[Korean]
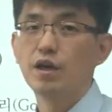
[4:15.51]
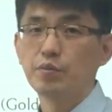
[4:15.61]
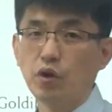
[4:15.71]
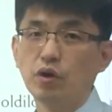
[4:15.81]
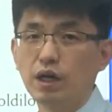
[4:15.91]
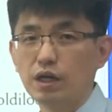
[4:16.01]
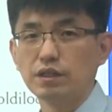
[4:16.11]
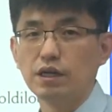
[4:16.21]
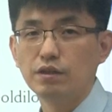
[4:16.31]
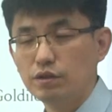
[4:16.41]
편하게
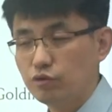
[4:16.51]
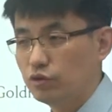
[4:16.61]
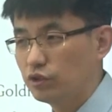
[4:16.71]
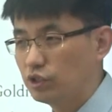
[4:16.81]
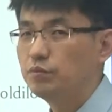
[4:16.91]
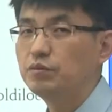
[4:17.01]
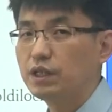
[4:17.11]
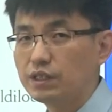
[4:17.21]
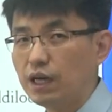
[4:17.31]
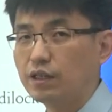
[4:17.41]
잘 수 있는
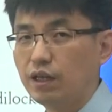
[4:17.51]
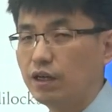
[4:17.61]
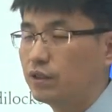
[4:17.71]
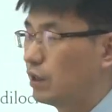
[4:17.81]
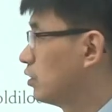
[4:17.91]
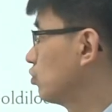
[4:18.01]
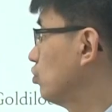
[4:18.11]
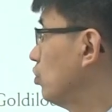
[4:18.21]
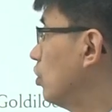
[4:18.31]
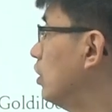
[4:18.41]
침대 상태라
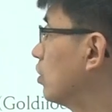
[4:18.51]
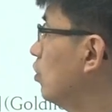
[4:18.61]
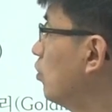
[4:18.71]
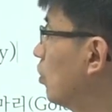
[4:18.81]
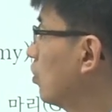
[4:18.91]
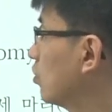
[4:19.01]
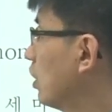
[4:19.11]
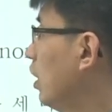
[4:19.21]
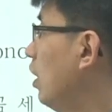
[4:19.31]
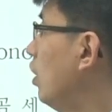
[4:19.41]
그래가지고 그걸 뭐라
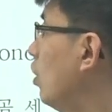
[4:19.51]
그런다?